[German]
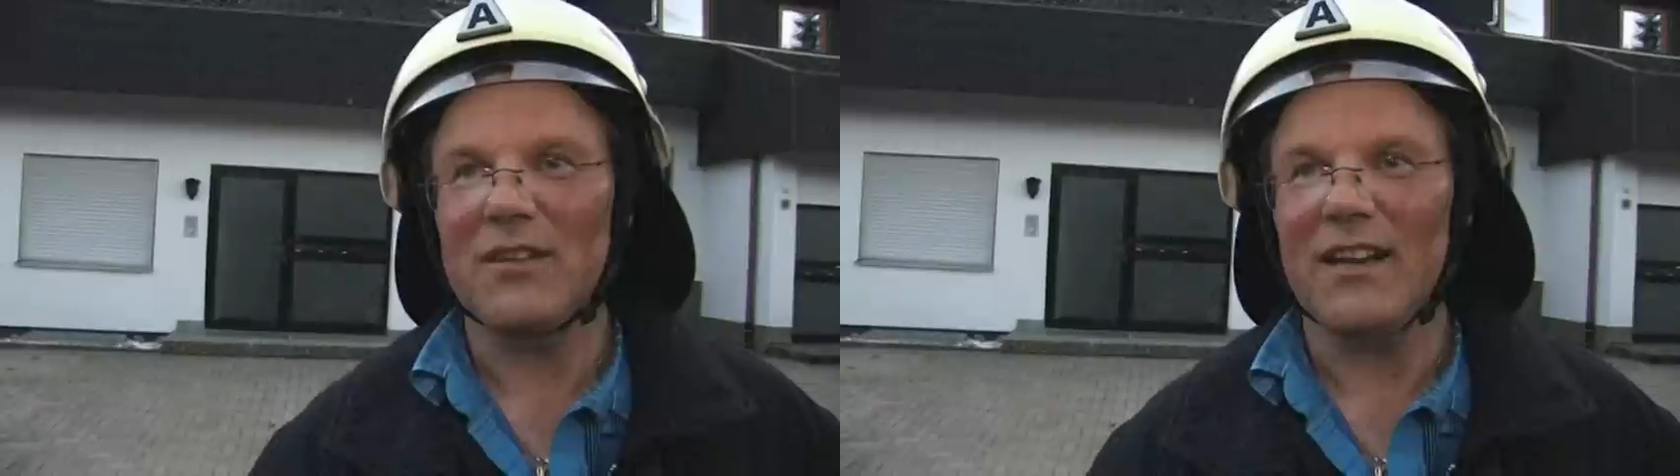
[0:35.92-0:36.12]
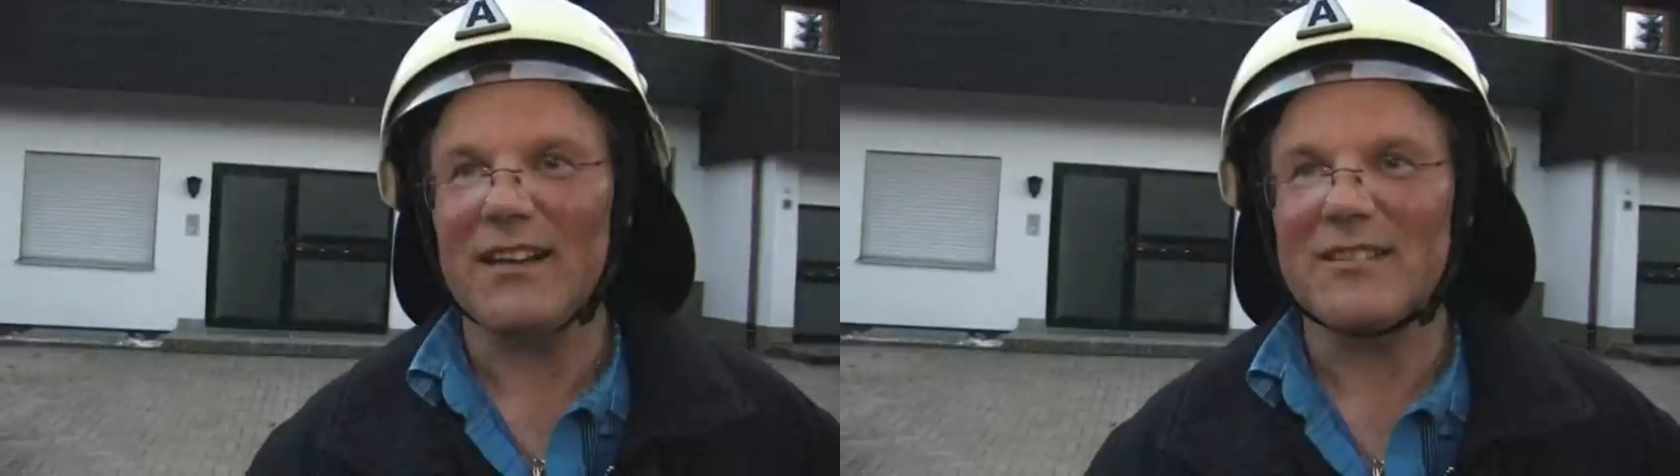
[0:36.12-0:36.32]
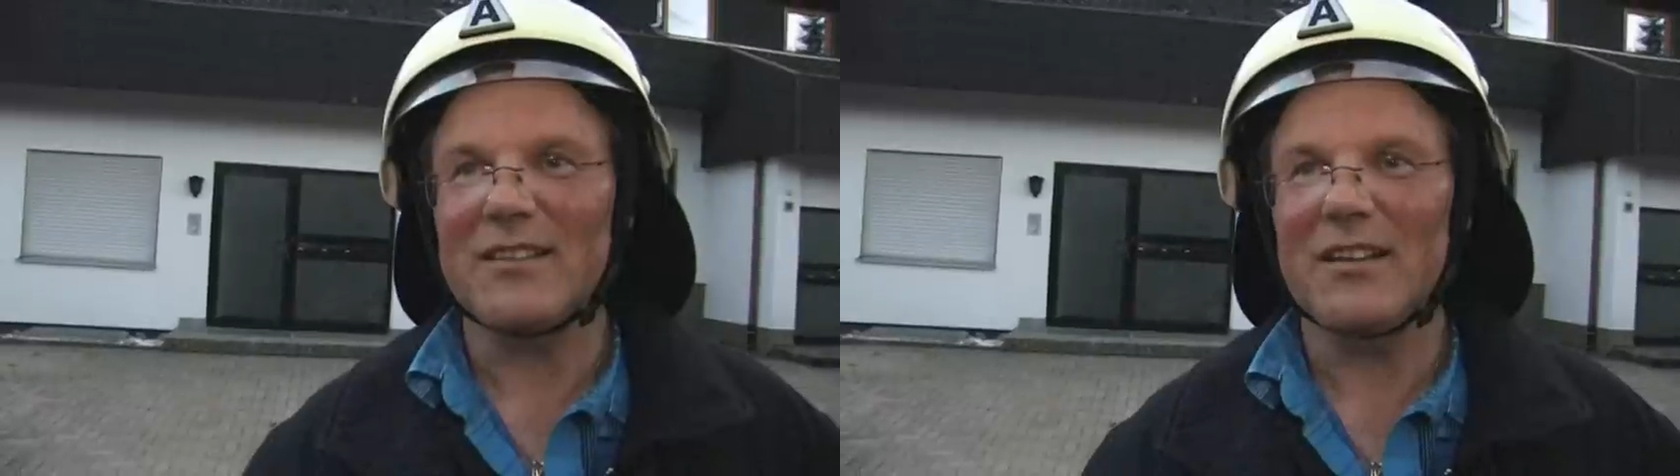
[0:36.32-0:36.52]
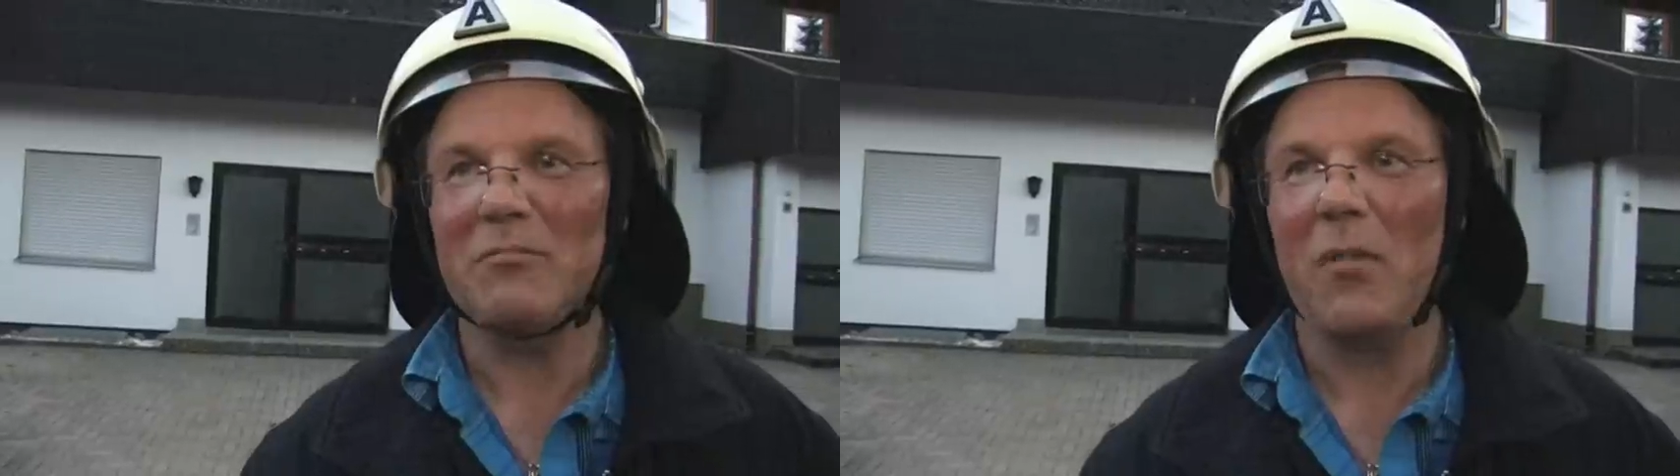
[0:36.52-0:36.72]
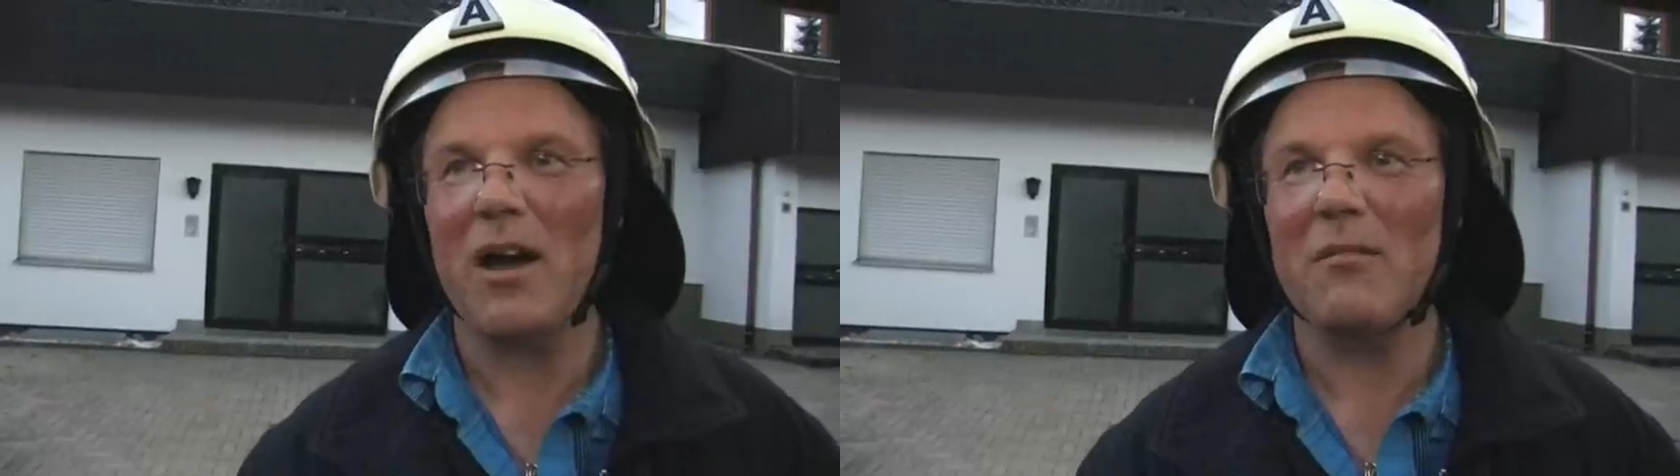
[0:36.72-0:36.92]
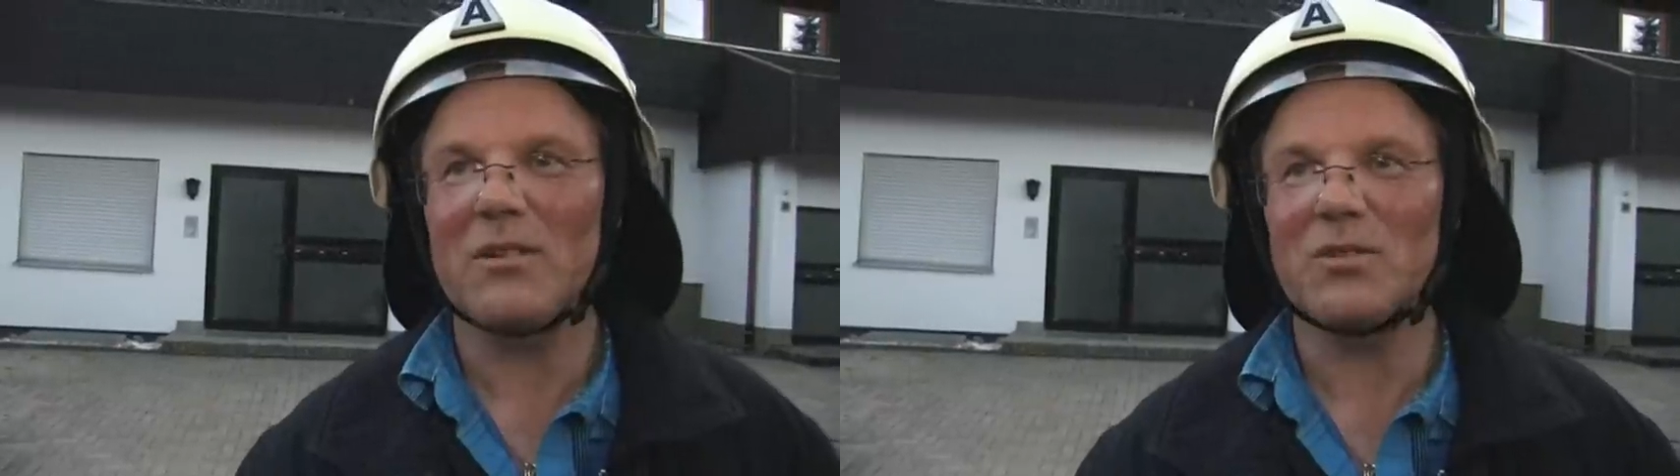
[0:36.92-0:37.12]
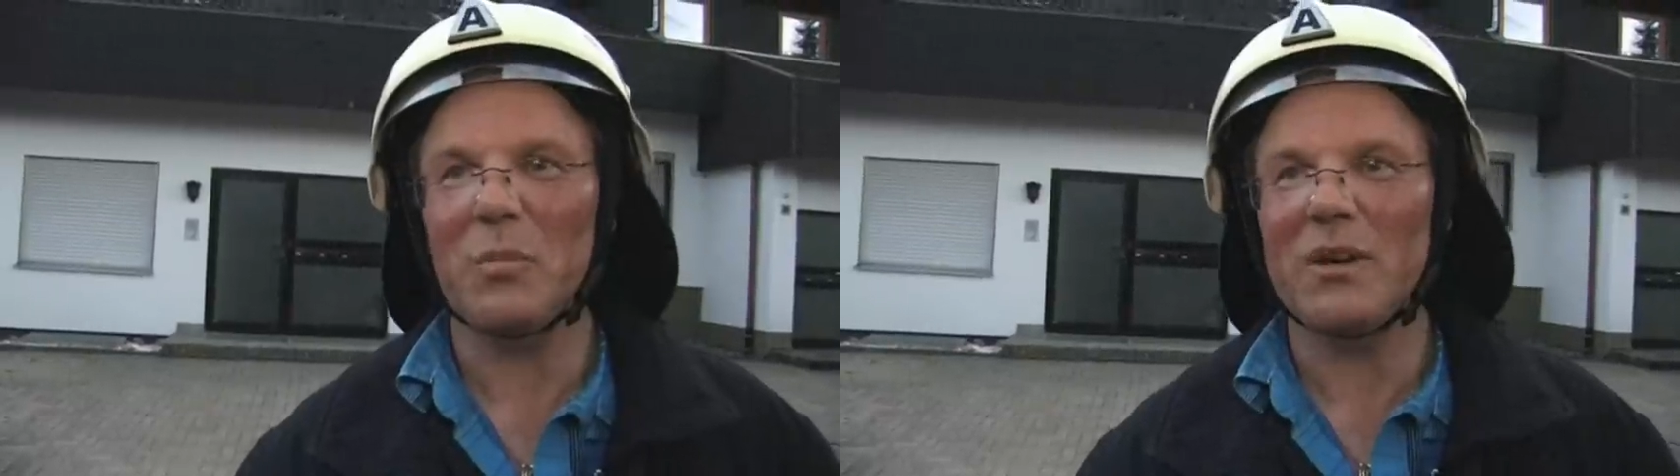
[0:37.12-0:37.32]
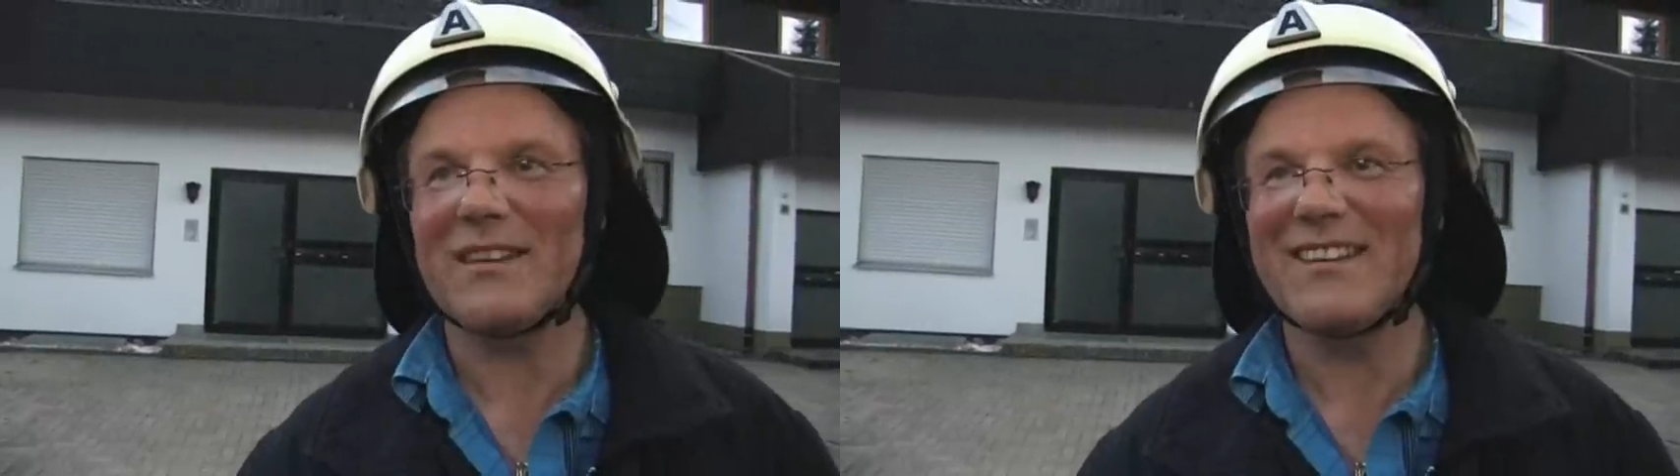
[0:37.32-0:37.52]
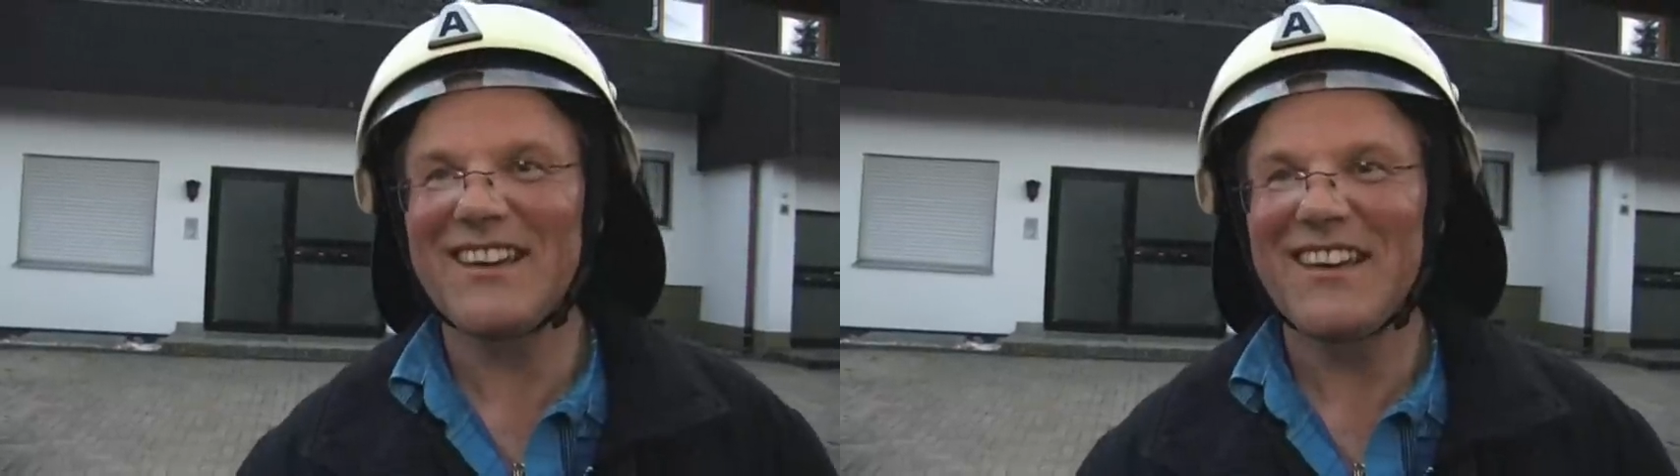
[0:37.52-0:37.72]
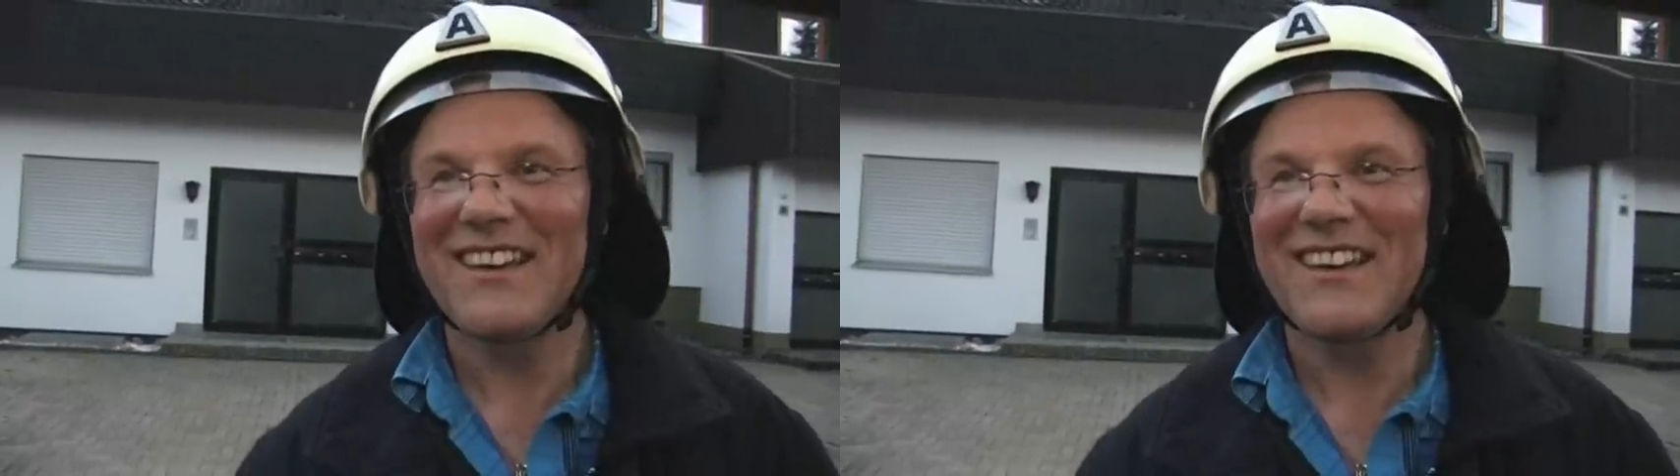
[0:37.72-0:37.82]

ein Akt machen wir, sprich,